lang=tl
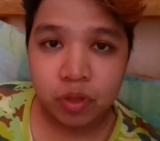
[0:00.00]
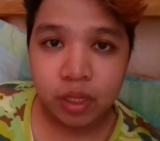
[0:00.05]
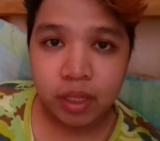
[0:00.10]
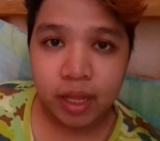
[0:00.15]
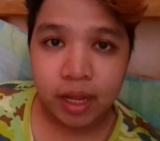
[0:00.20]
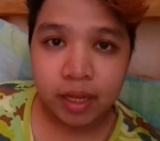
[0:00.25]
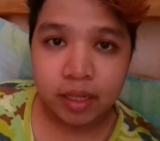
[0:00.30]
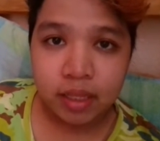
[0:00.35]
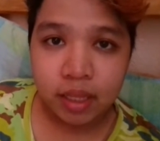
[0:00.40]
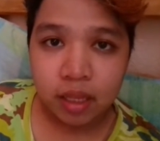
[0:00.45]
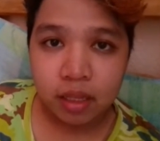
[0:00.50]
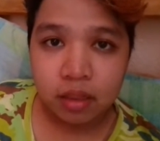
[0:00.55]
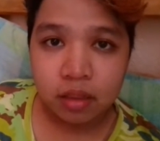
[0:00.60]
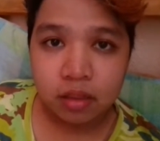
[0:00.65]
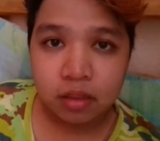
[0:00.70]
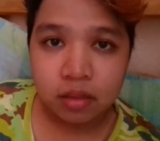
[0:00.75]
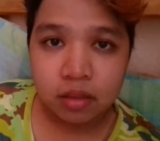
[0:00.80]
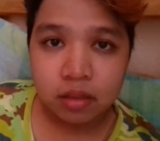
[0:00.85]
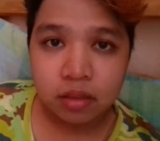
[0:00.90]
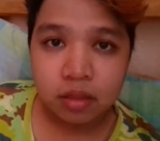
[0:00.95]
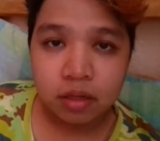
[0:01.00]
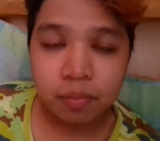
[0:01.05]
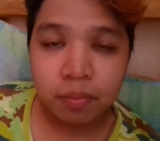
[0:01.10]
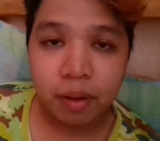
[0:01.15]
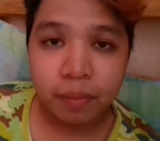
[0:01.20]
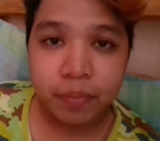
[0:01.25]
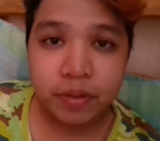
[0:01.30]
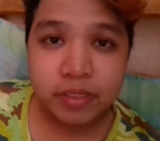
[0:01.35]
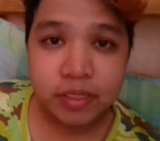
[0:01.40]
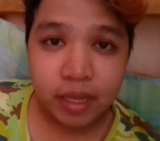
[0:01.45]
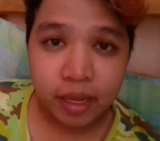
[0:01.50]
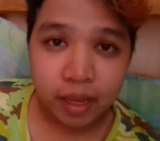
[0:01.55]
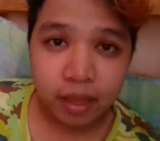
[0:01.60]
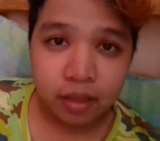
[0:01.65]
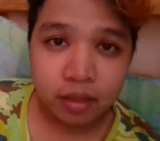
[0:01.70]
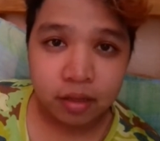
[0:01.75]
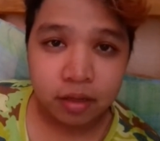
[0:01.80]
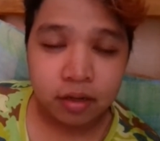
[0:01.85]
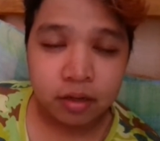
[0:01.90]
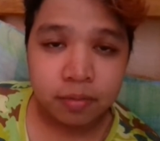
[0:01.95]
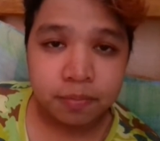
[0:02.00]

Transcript: muna natin. Nang babasain.